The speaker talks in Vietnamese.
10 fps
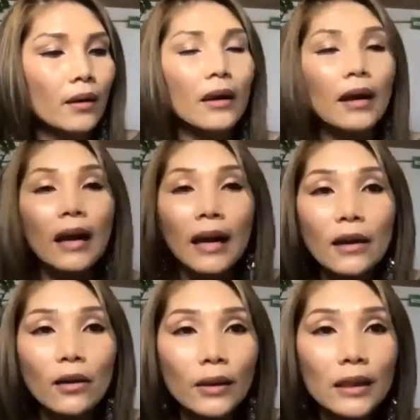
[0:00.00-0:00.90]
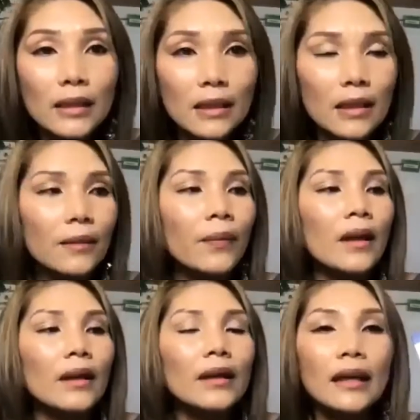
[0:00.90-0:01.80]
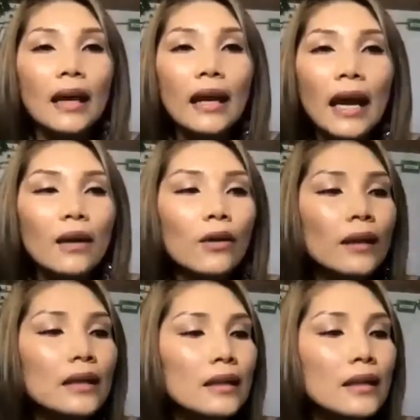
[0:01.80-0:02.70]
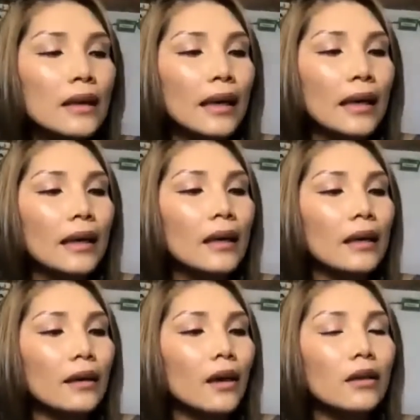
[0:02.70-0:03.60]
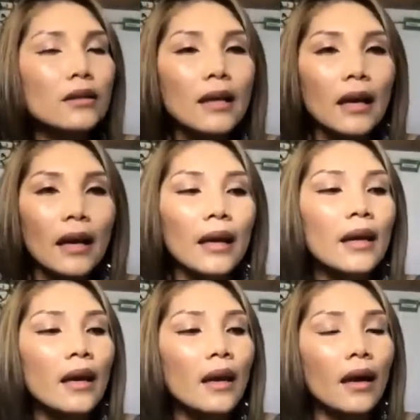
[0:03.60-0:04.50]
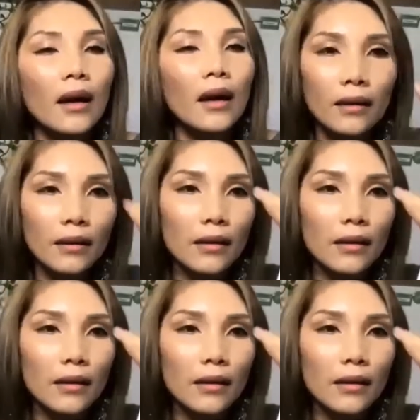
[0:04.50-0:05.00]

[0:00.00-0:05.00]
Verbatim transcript: gọi là Light Corrector thì cái Light Corrector này đó nó sẽ à,